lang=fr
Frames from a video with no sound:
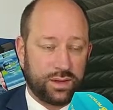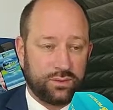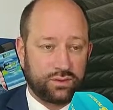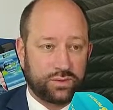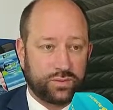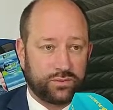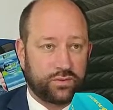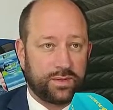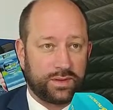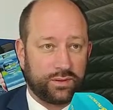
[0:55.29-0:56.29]
Et donc, je pense
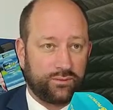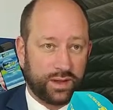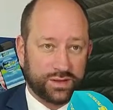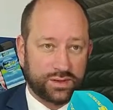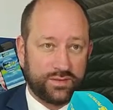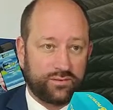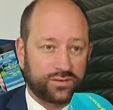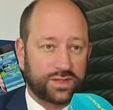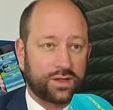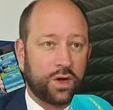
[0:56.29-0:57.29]
que maintenant, il faut que la société
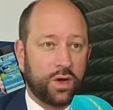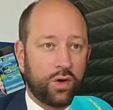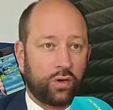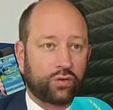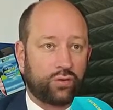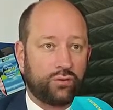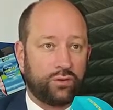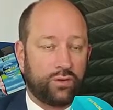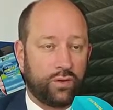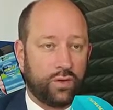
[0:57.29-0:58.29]
française retrouve
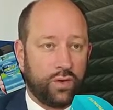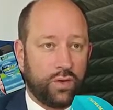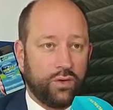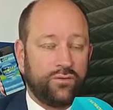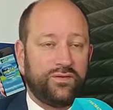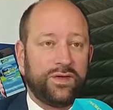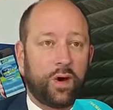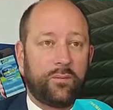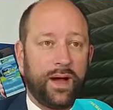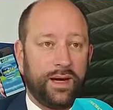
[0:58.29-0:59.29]
une, une vie
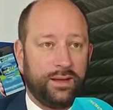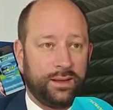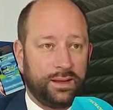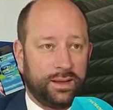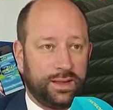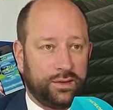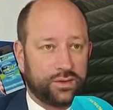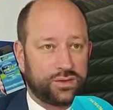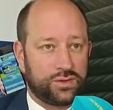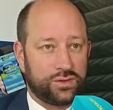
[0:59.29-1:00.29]
normale et que
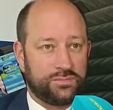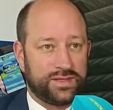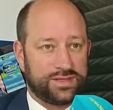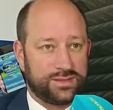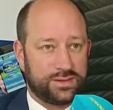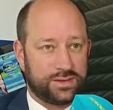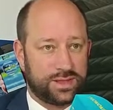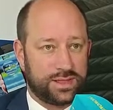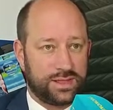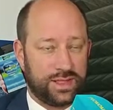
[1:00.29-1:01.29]
ce passe
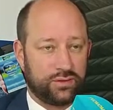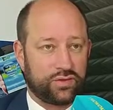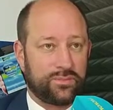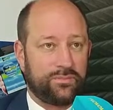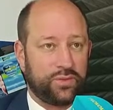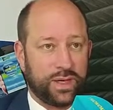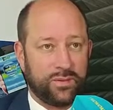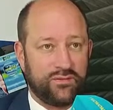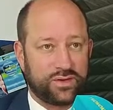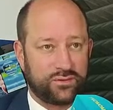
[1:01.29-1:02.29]
sanitaire ne soit plus qu'un
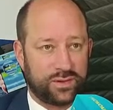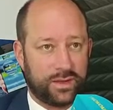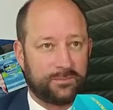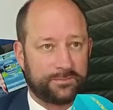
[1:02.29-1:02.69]
mauvais souvenir.